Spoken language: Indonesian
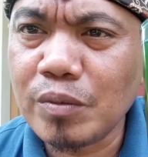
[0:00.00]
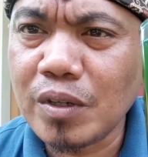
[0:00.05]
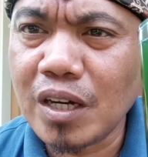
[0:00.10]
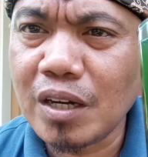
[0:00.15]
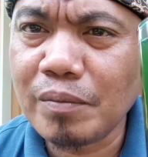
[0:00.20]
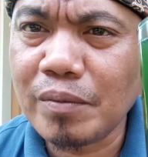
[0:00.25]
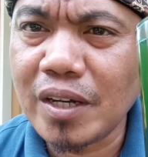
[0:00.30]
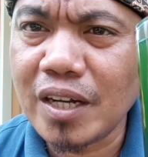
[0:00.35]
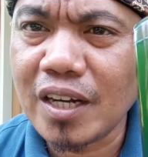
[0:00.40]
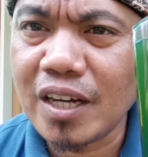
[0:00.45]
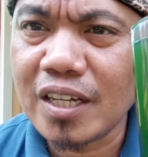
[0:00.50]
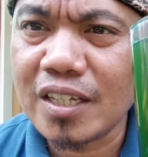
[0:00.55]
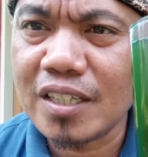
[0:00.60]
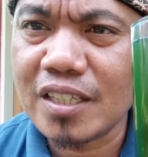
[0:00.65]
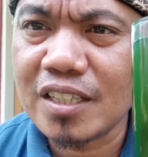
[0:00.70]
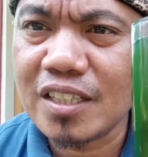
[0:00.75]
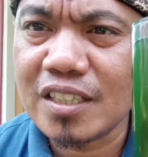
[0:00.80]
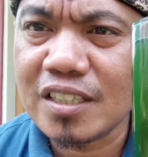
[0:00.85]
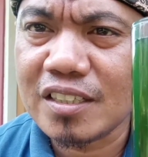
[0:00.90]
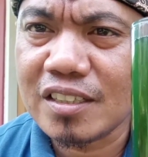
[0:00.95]
mengamalkan
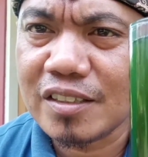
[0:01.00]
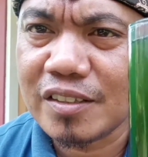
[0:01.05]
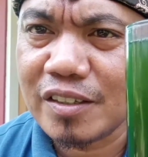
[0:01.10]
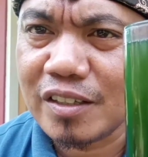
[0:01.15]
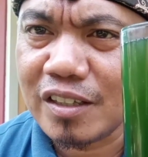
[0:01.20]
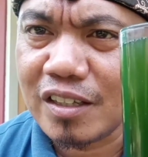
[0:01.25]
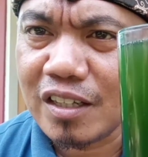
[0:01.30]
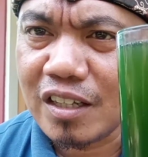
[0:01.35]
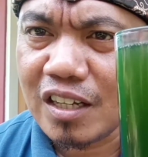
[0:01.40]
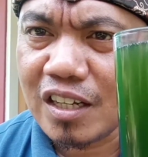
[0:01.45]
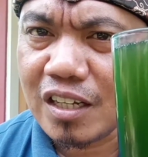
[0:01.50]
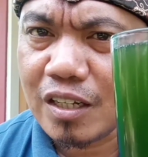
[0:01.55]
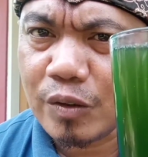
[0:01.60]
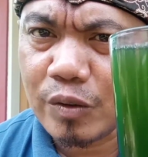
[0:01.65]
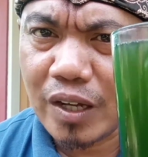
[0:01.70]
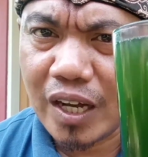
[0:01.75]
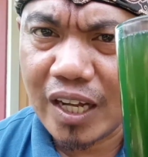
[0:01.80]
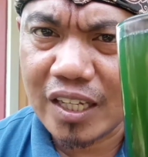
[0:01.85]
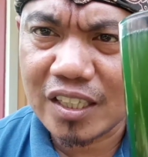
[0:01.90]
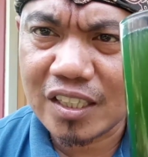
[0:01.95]
ini
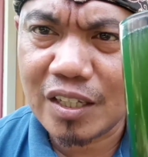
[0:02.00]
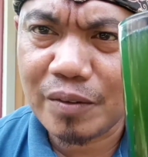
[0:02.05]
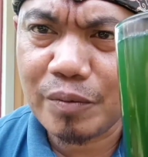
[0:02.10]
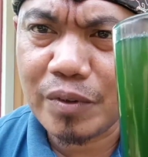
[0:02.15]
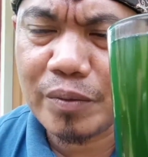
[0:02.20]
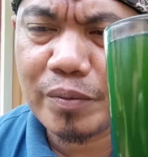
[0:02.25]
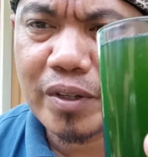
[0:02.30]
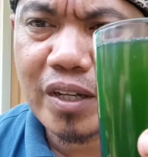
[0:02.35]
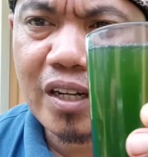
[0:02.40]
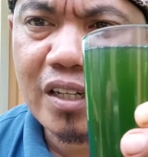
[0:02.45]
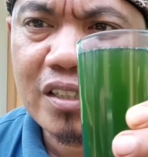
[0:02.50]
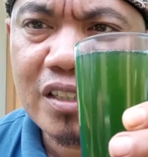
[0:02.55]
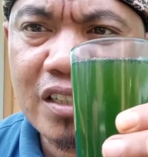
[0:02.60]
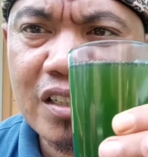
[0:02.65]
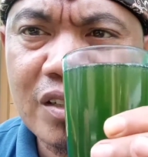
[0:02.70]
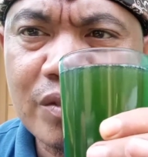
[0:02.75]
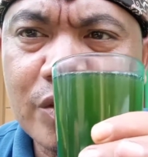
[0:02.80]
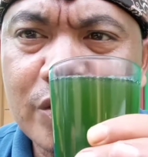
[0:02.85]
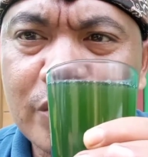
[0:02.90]
hantap gimana rasanya